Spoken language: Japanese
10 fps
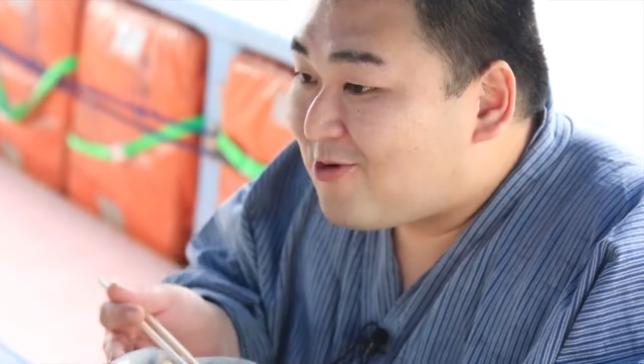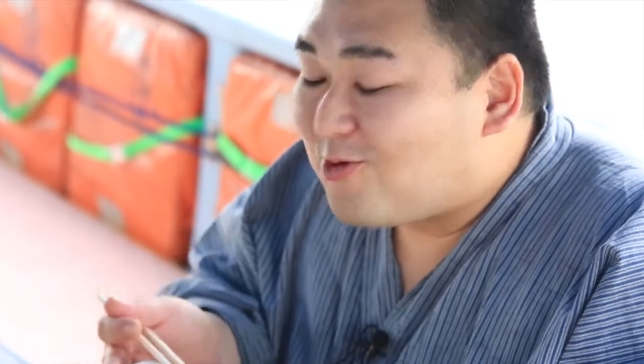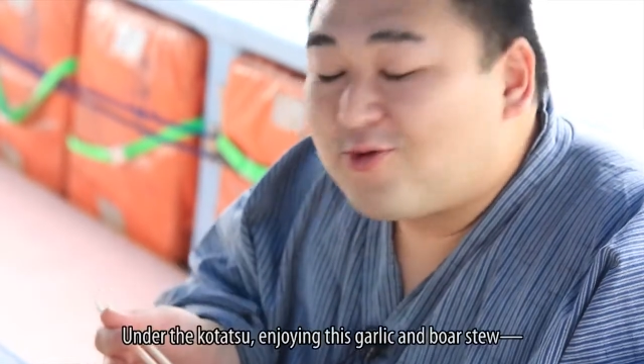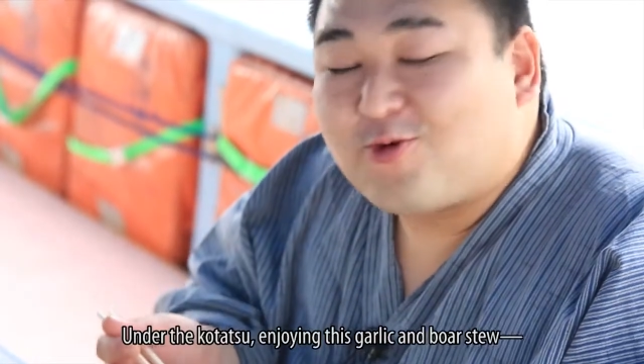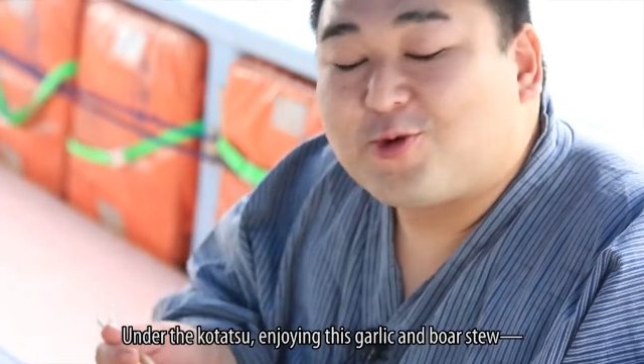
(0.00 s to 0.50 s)
うん、
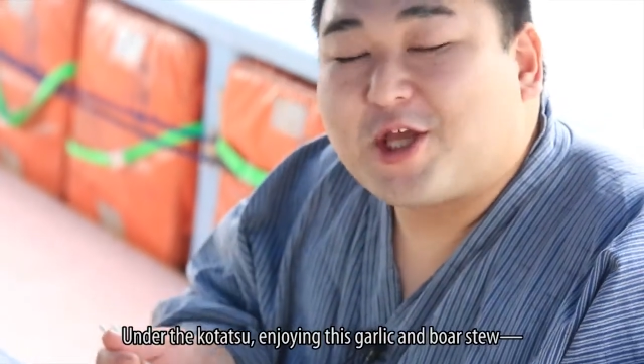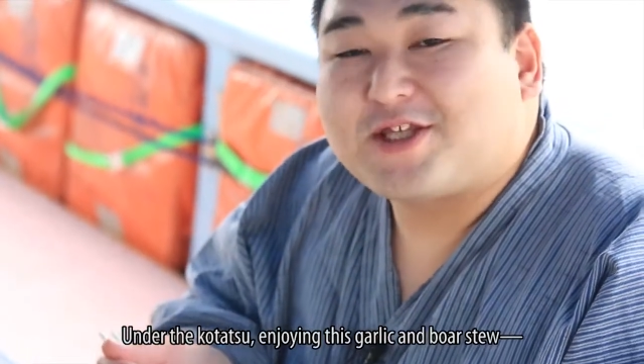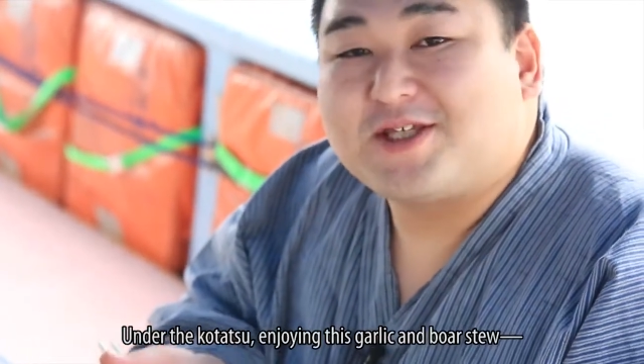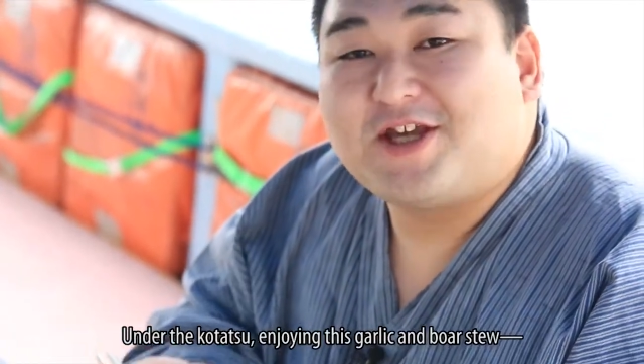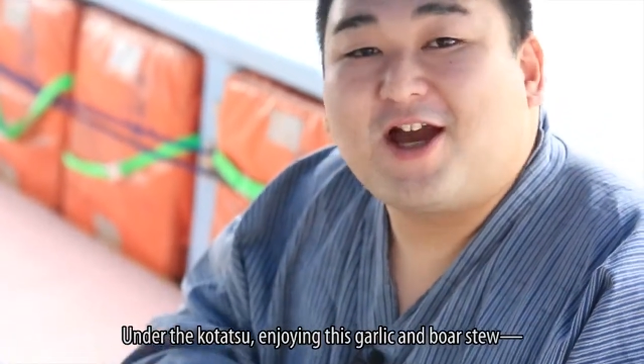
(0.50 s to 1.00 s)
このこ
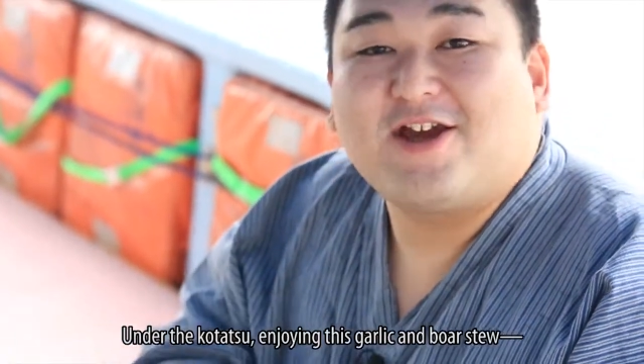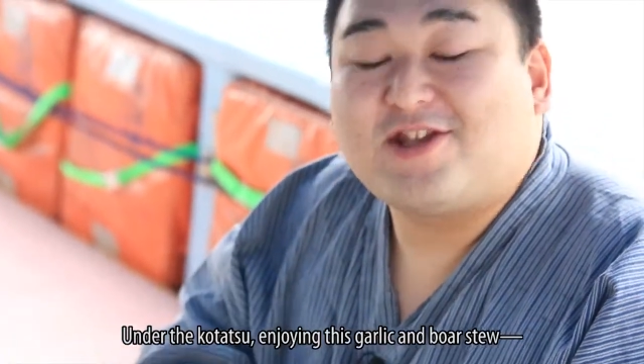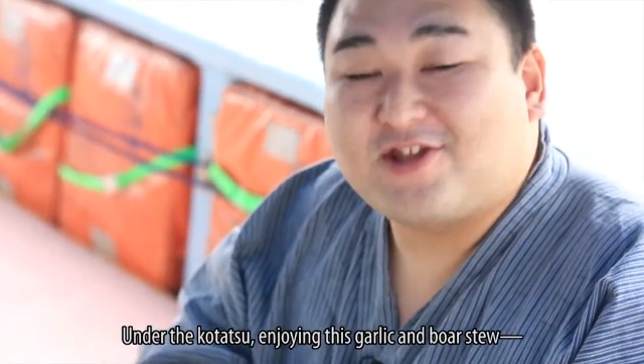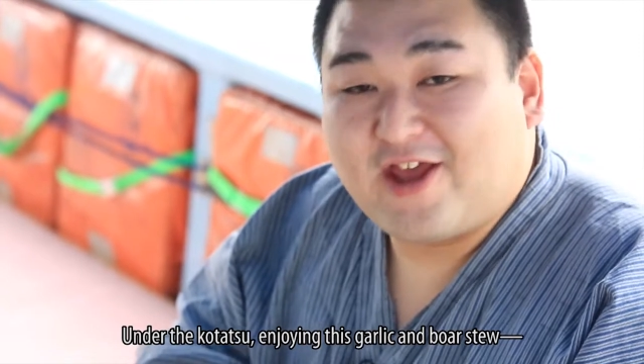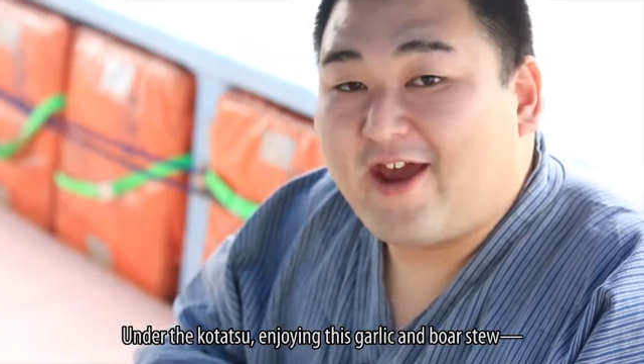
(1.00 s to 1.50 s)
たつに
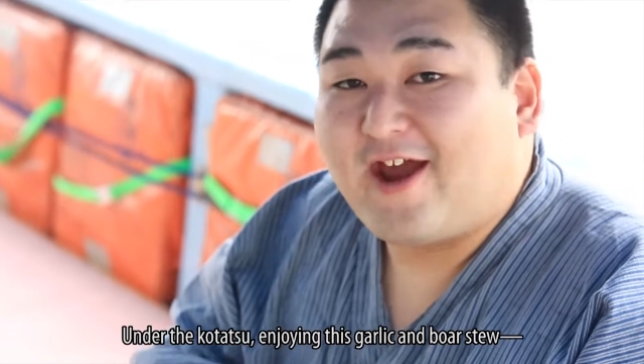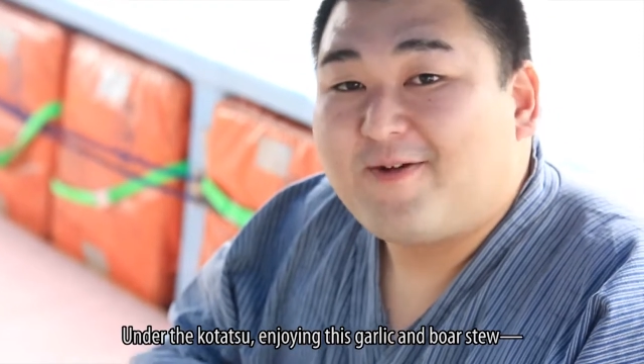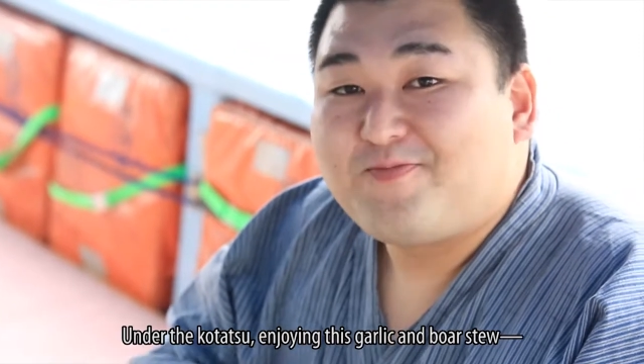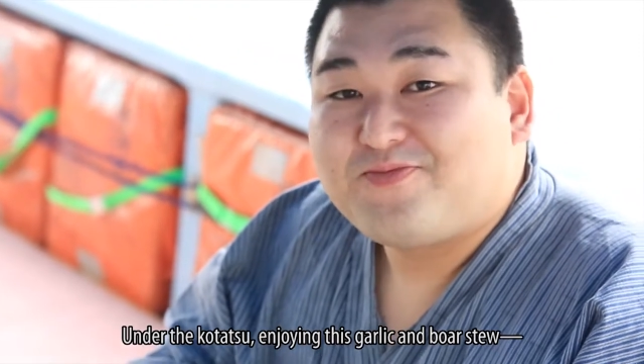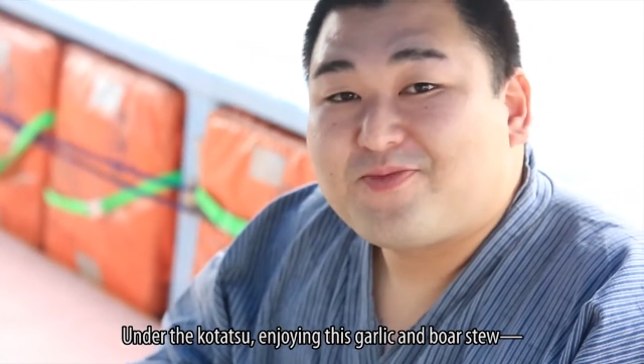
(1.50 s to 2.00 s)
入って、
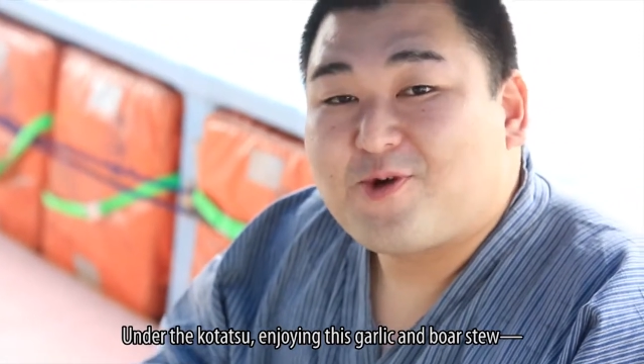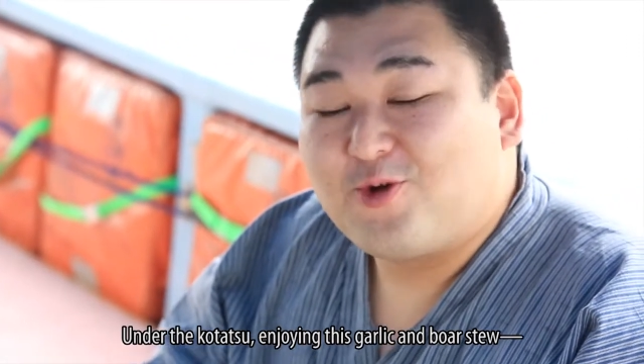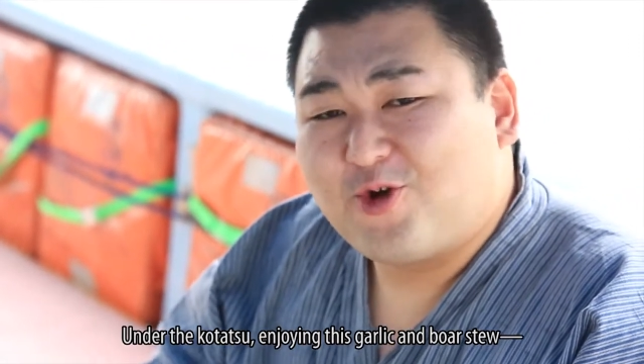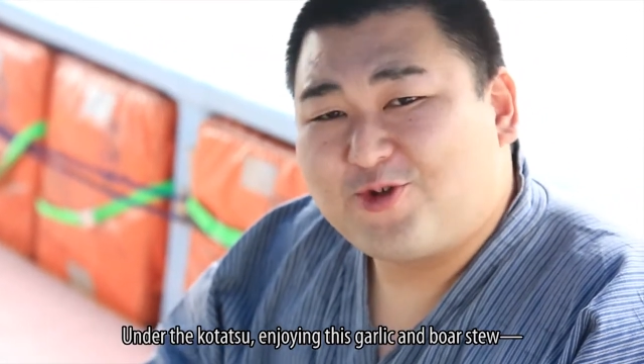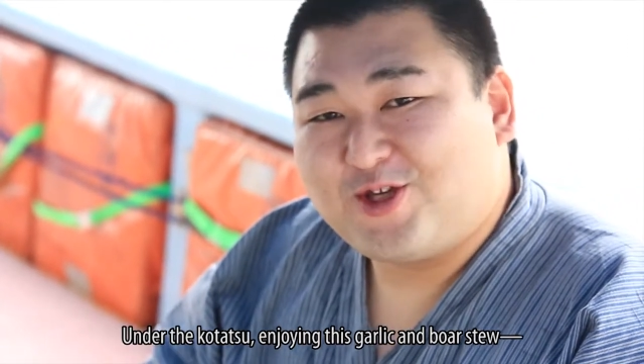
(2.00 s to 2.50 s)

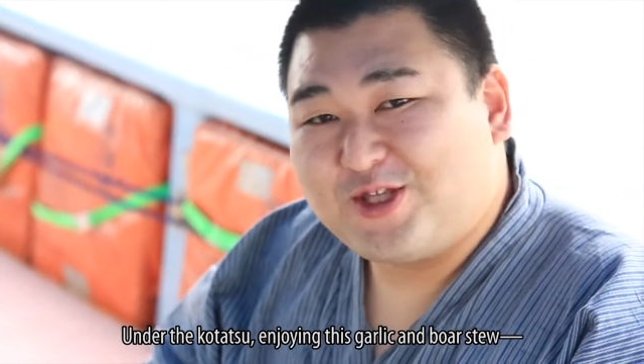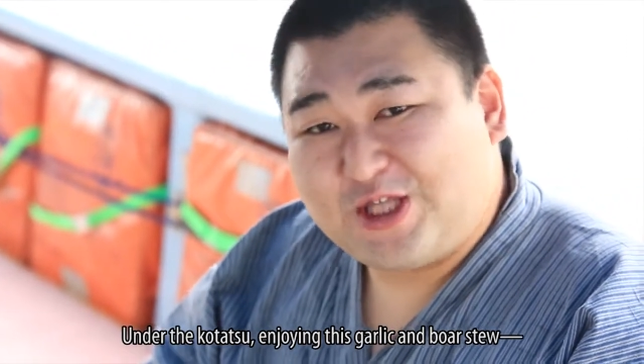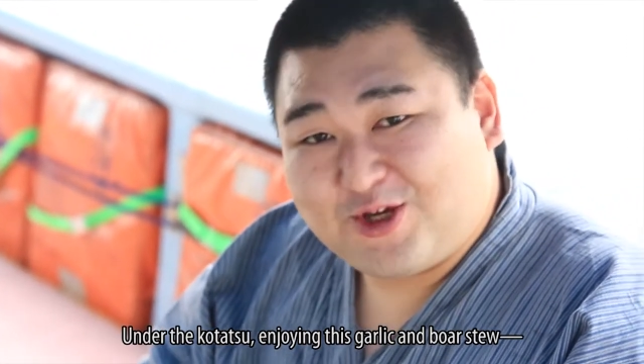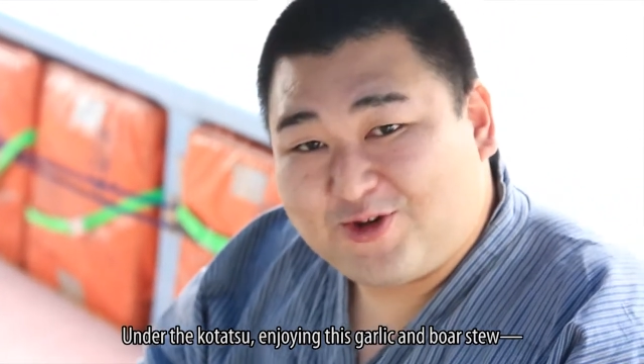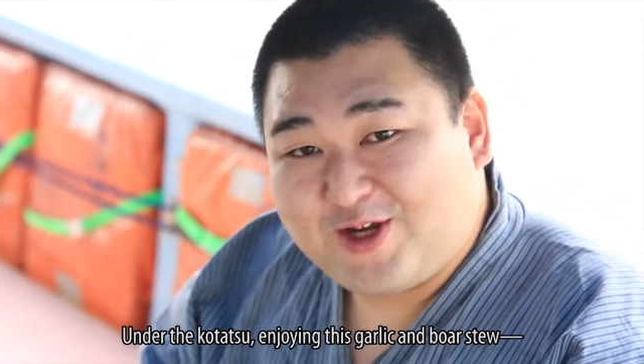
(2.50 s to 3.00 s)
この
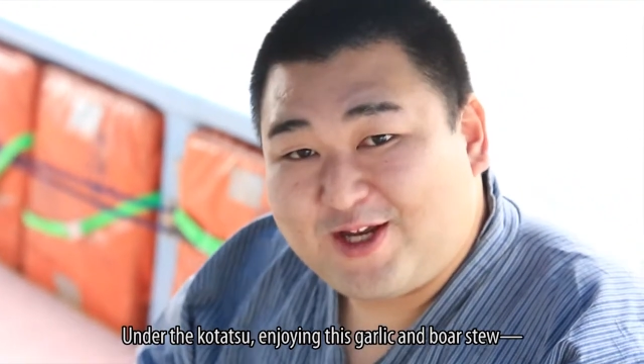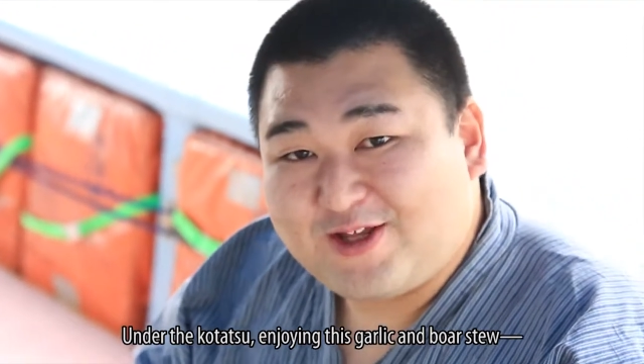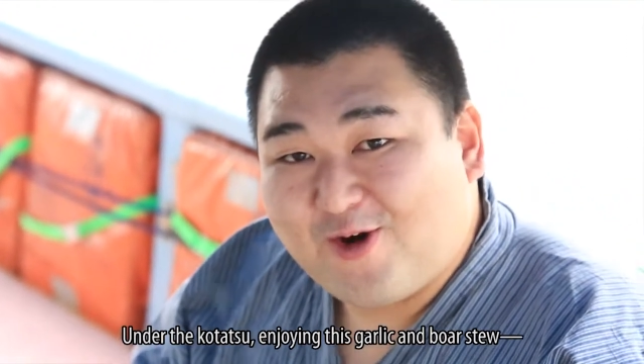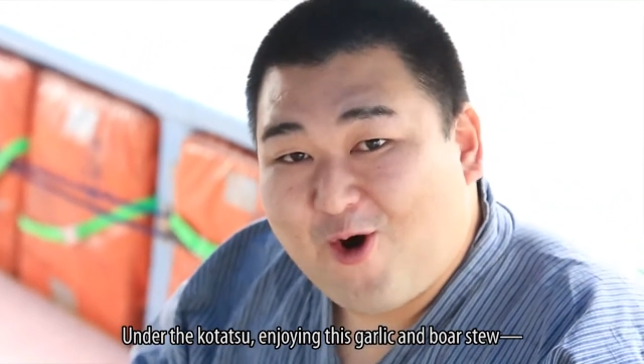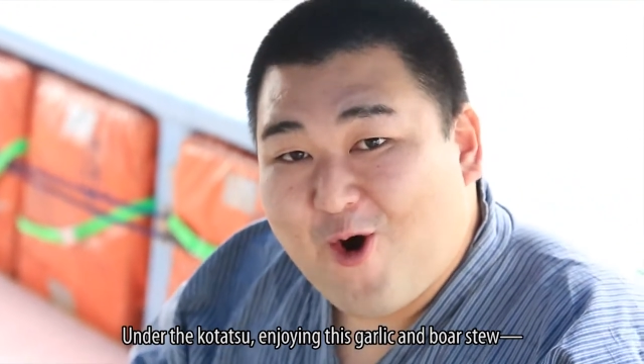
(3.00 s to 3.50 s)
ニンニク
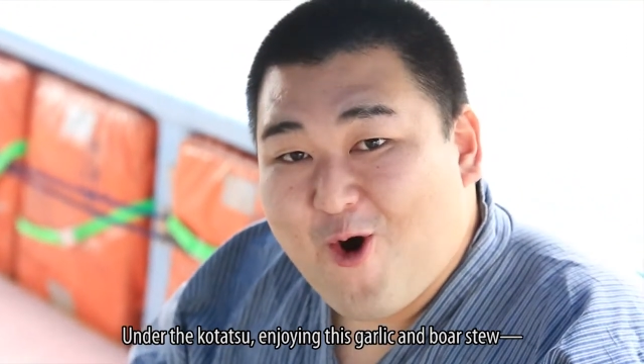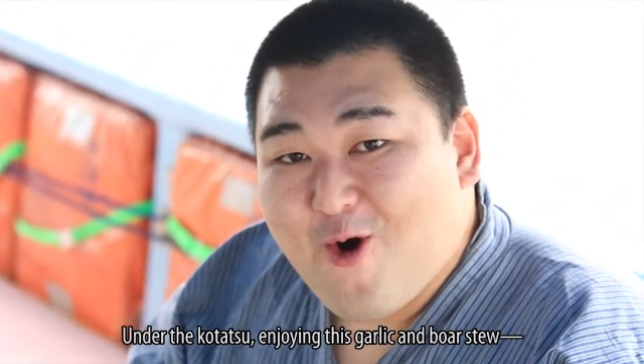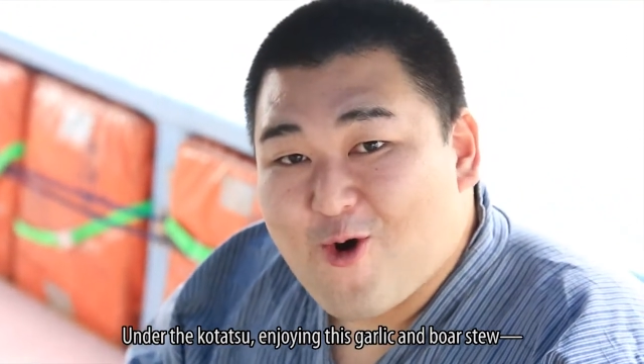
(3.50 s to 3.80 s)
入りの